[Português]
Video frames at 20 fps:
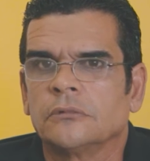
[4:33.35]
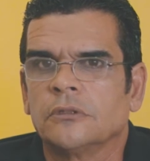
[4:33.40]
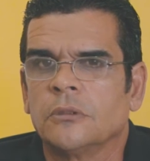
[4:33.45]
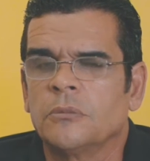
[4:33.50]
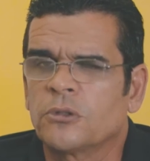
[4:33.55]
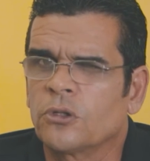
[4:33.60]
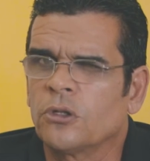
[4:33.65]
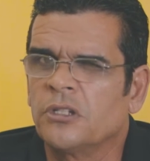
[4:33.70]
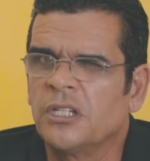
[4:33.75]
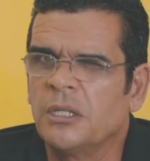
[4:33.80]
Eu
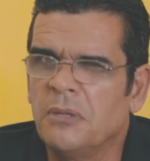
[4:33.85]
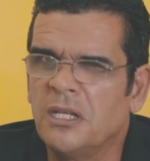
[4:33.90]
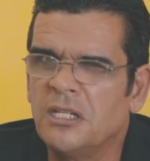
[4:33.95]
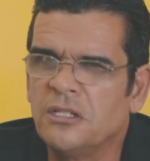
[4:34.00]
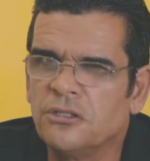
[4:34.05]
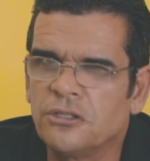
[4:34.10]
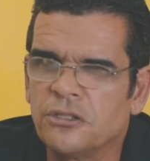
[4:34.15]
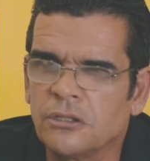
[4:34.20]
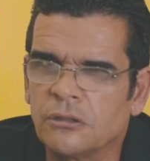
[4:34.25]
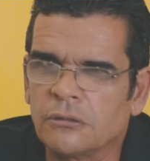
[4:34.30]
me tornei
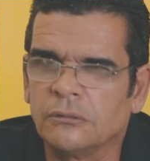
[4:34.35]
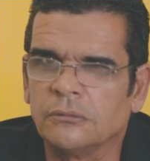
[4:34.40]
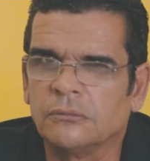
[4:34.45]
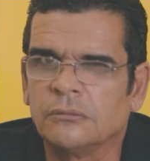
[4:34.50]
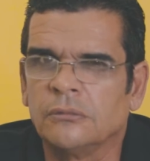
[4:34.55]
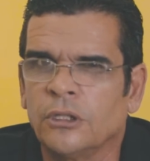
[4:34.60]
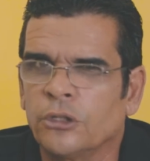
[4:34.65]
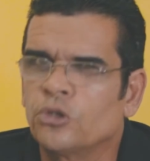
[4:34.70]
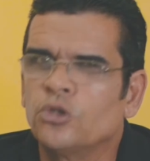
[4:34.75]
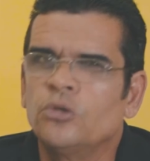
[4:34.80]
mendigo.
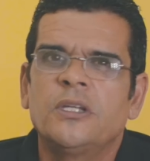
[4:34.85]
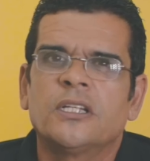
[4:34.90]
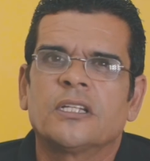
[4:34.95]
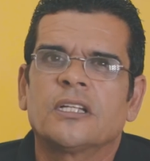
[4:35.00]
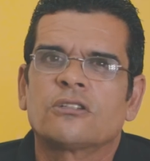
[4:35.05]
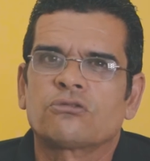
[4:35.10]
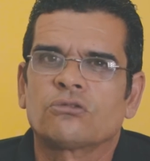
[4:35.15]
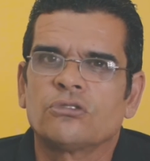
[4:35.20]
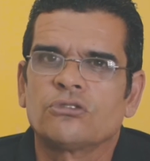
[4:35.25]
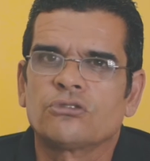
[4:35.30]
Eu dormia
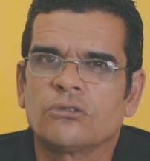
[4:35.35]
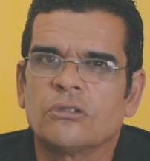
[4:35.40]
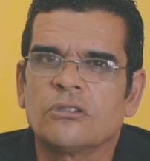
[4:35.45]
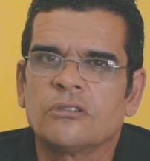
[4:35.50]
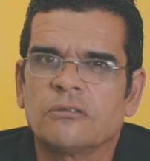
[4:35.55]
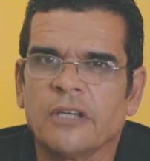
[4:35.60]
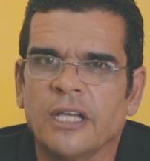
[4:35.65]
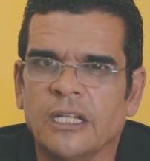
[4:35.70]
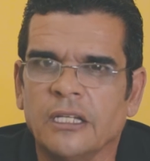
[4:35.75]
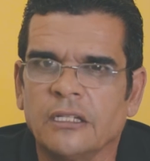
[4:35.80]
nas
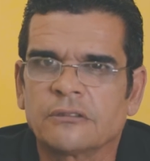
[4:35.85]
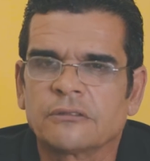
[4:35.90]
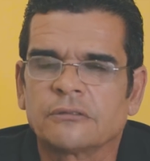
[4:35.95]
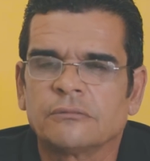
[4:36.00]
condições velhas.